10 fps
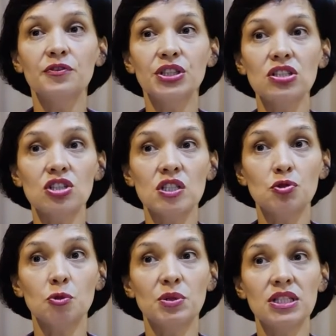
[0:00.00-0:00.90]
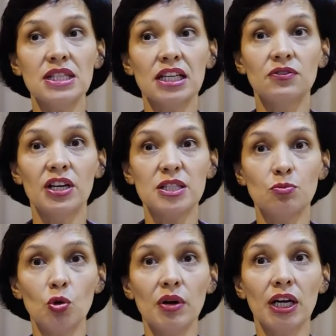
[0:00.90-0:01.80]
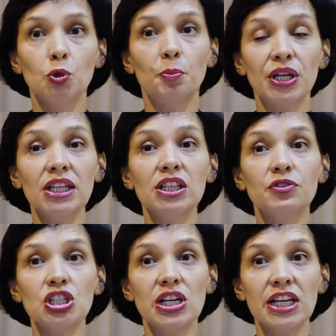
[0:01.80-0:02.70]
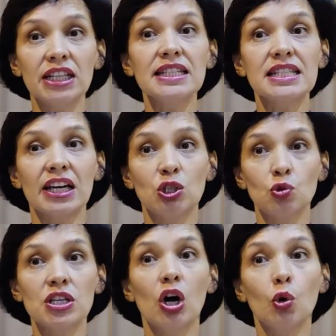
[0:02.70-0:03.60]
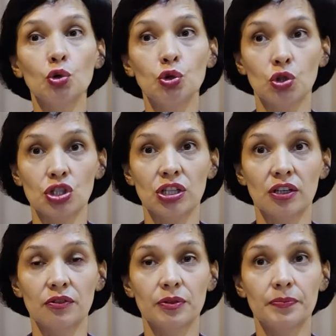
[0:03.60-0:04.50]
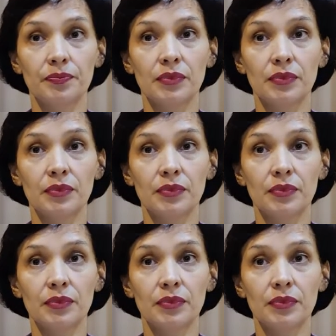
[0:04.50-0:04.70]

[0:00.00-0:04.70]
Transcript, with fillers: В 1958 году принято в члены Союза художников.